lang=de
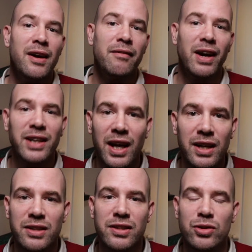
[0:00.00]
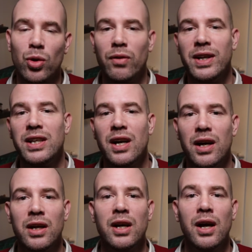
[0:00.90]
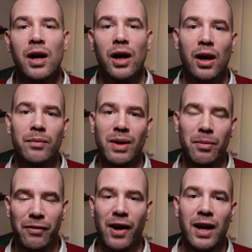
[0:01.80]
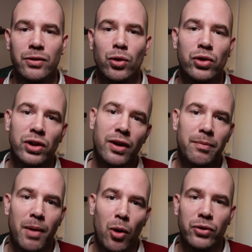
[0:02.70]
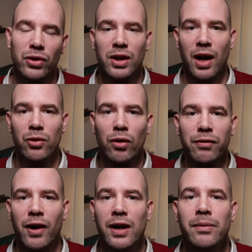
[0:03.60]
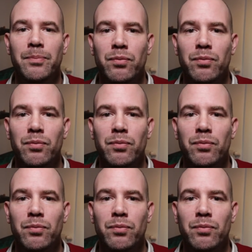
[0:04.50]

Weiterhin ist es so, wenn ihr ähm, damit fahrt und ihr baut einen kleinen Unfall,